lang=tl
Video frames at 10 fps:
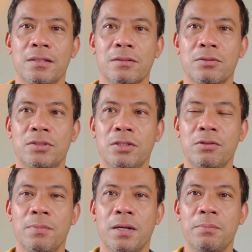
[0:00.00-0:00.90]
kung sino
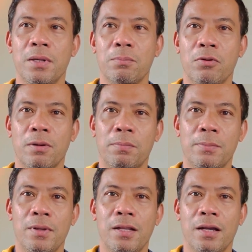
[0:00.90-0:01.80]
yung mga miyembro ng
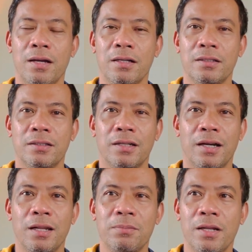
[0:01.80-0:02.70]
pamilya,
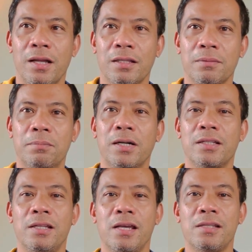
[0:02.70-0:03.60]
alam niya lahat ang
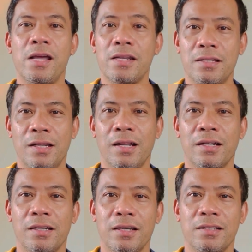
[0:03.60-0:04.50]
birthday date
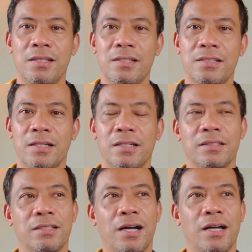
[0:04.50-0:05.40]
nila, kaya hindi
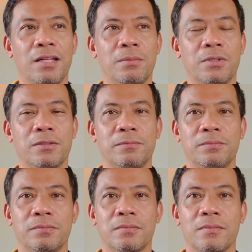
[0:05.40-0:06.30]
siya nakakalimot.
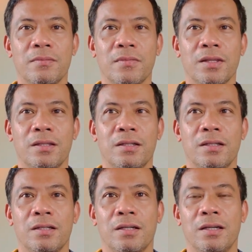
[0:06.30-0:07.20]

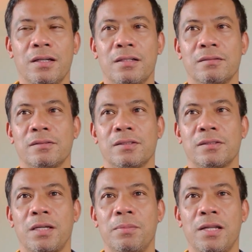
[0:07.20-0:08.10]
Kaya
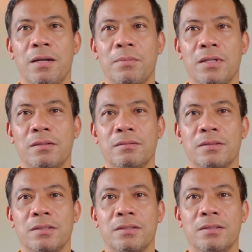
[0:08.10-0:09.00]
sabi namin,
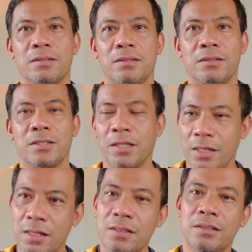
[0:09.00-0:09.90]
sige
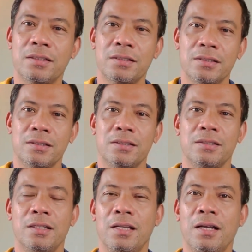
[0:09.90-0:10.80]
na,
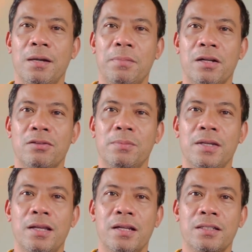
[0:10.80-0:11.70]
sige na nga para
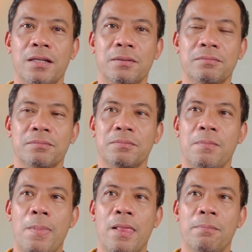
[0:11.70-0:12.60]
tumigil na siya.
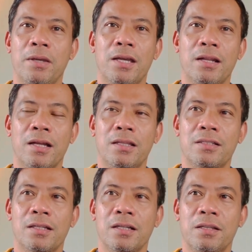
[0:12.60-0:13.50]
Bigyan natin
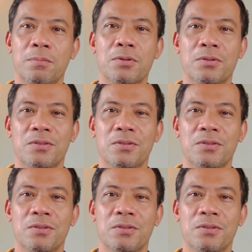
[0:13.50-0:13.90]
siya ng dibu.